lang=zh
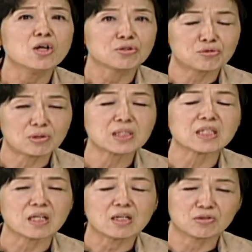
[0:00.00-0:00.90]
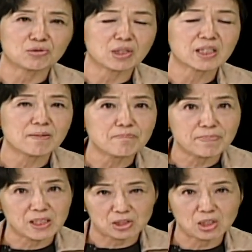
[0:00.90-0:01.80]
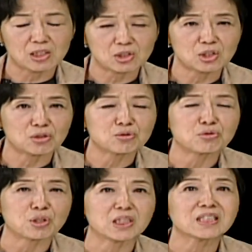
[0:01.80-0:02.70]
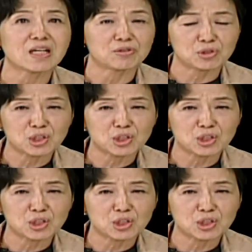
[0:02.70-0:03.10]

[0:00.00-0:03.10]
所以。我觉得根本上是学校